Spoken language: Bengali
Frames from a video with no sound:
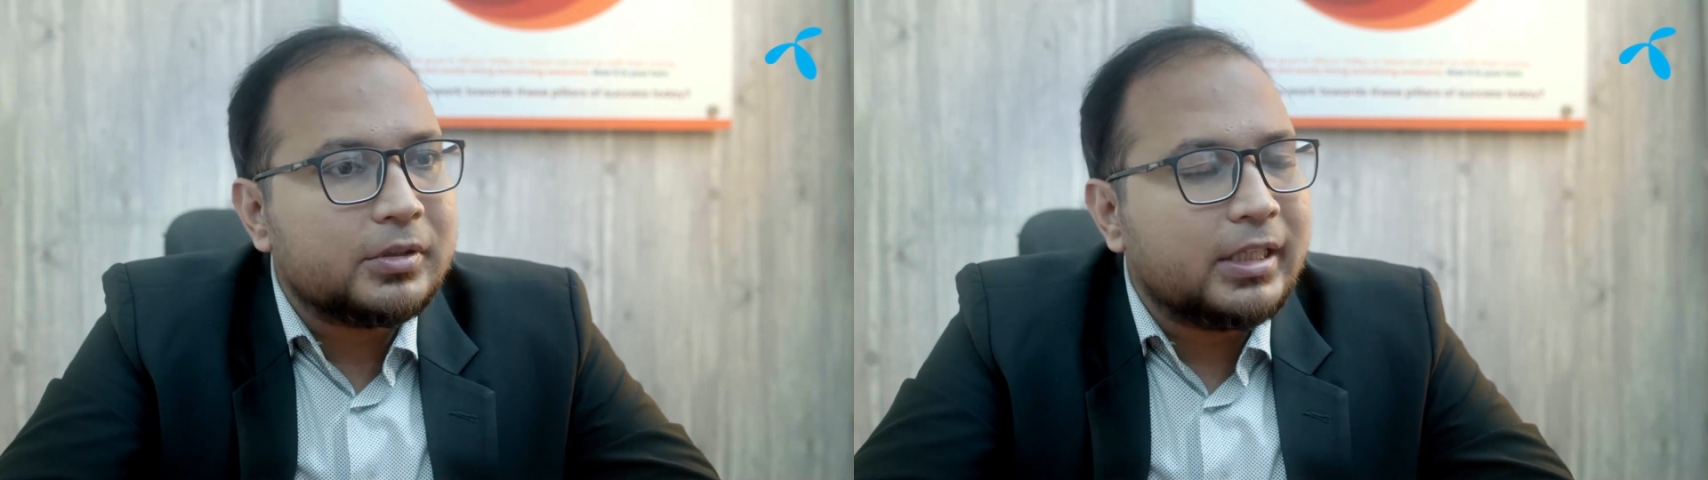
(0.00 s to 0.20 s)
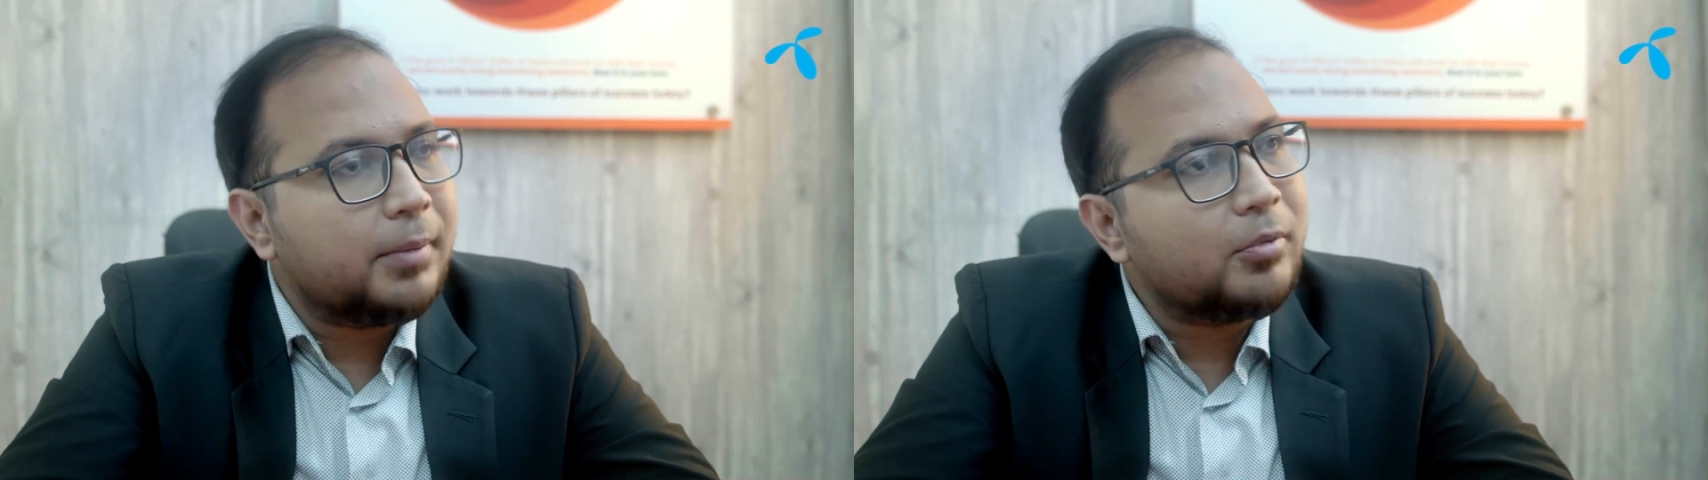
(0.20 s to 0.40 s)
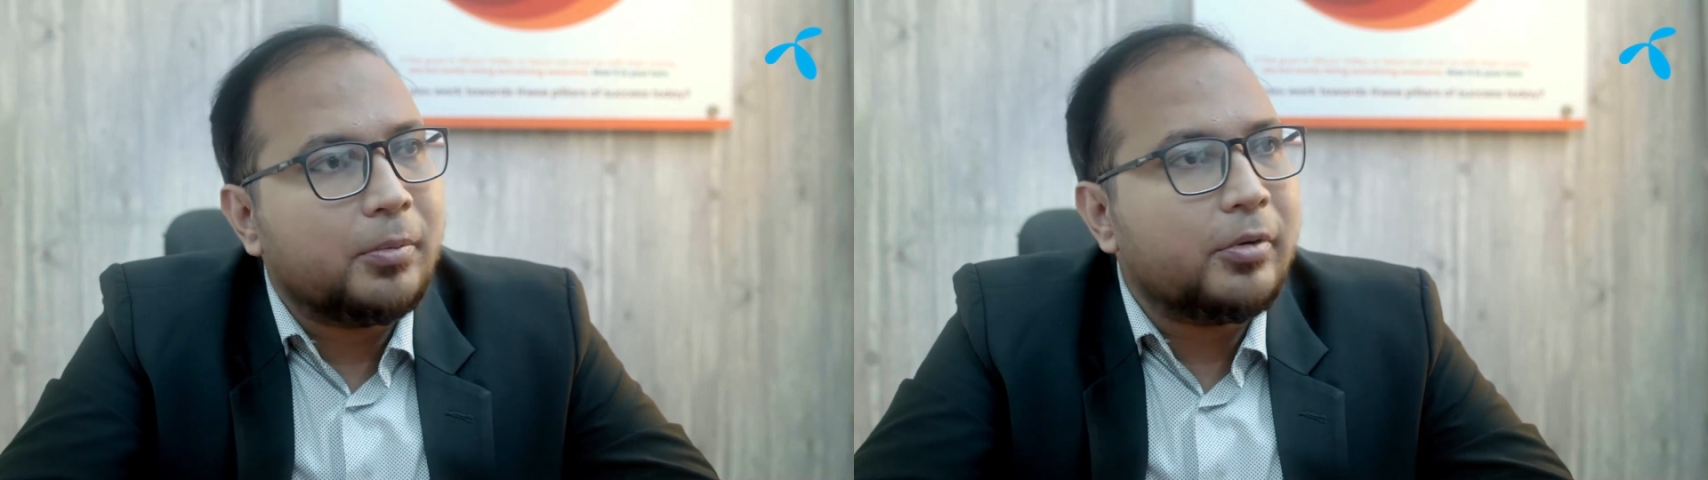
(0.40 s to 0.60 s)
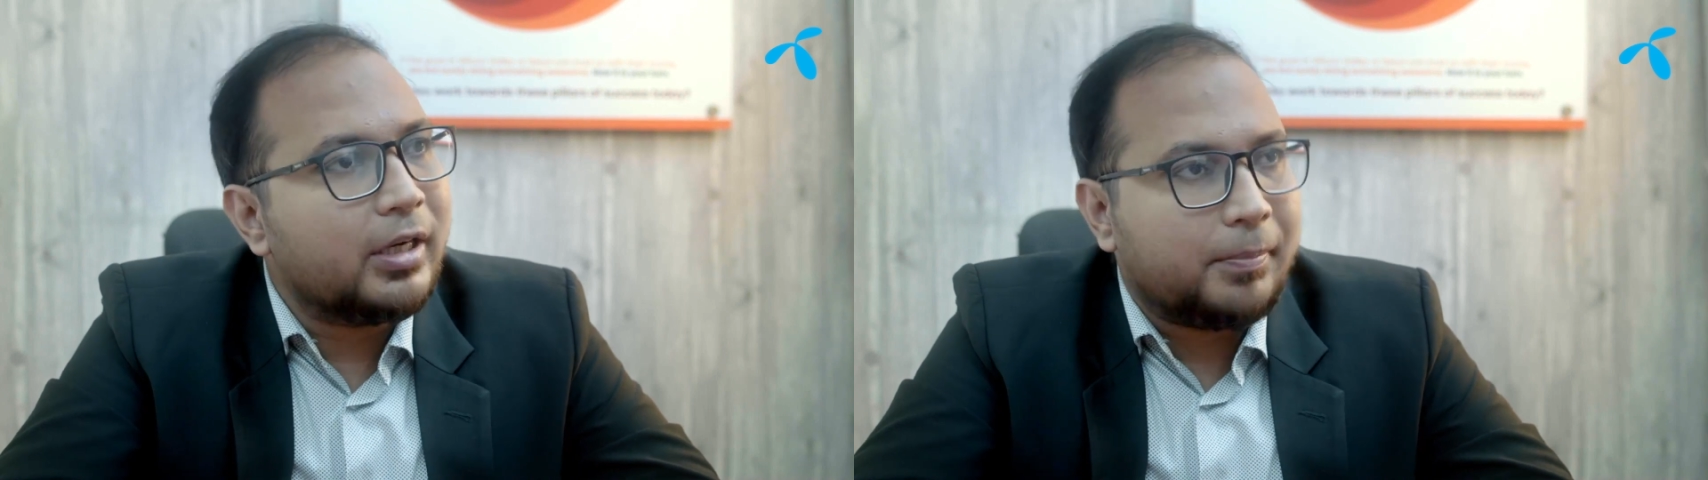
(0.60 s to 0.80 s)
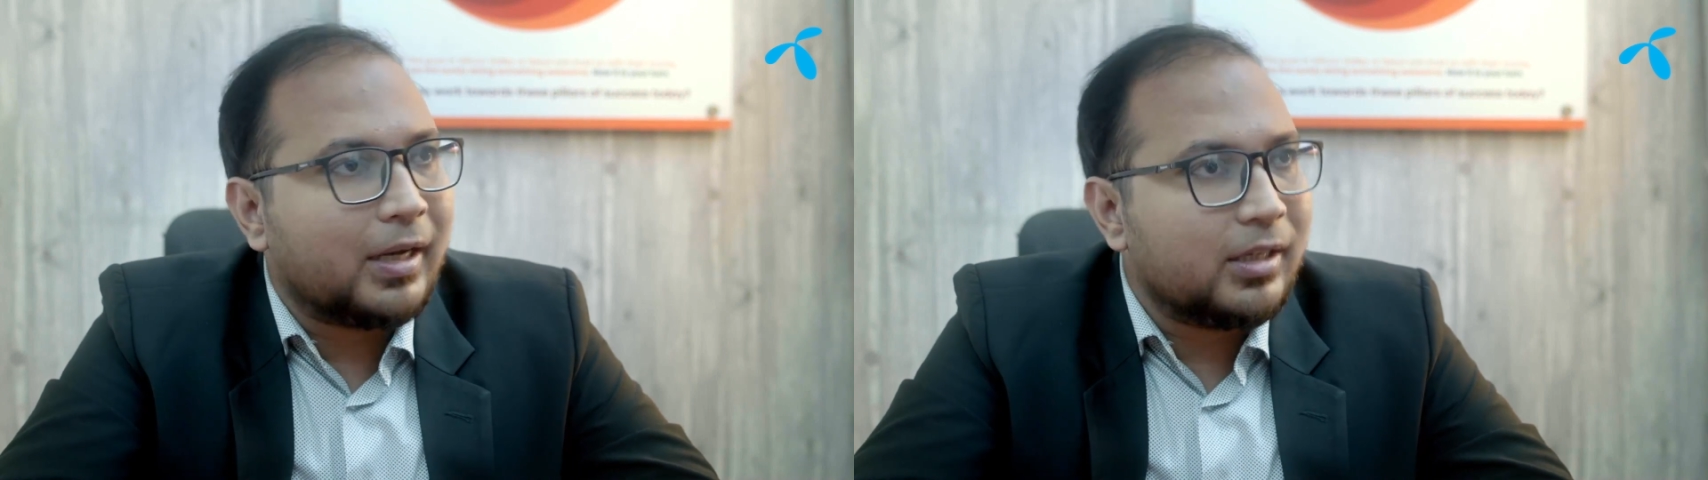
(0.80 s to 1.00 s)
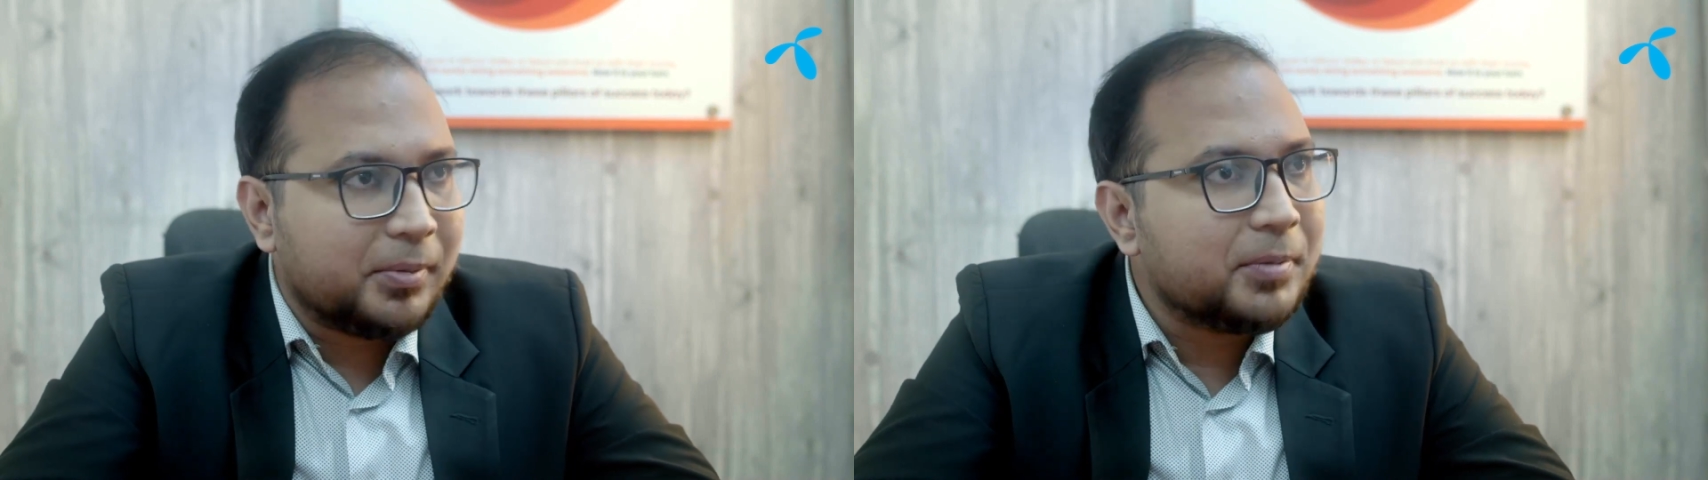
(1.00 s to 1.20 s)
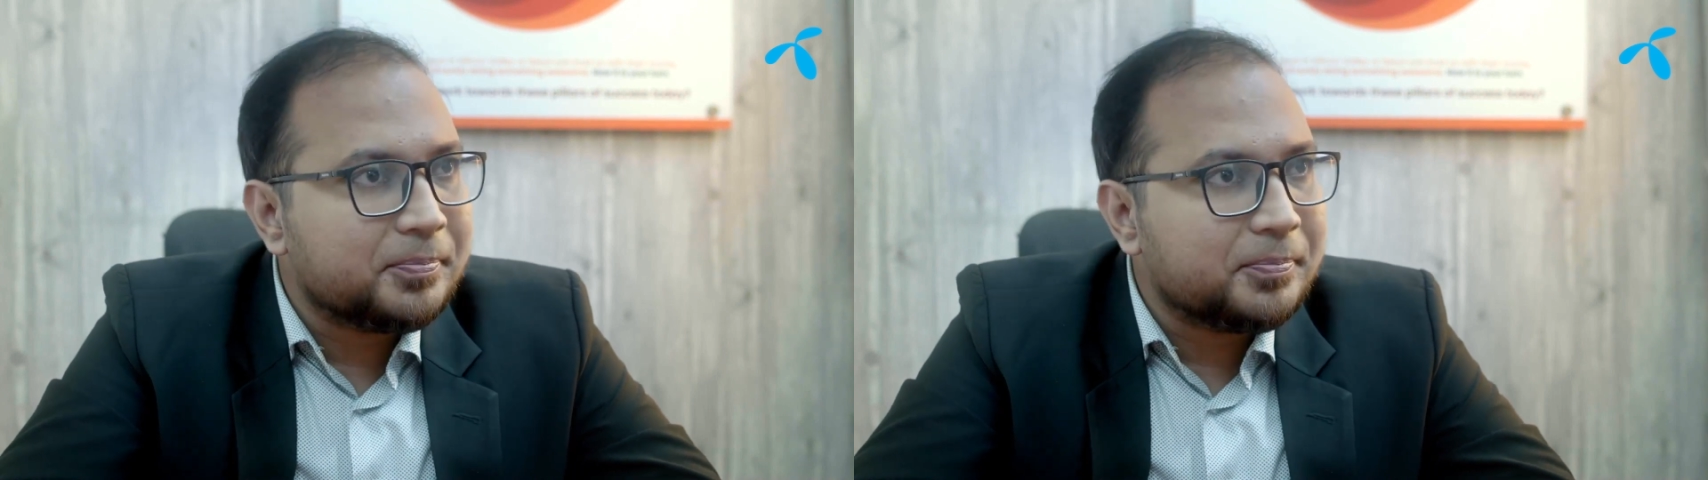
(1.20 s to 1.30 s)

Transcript: যে এটা পুরোপুরি এটা পাগলামি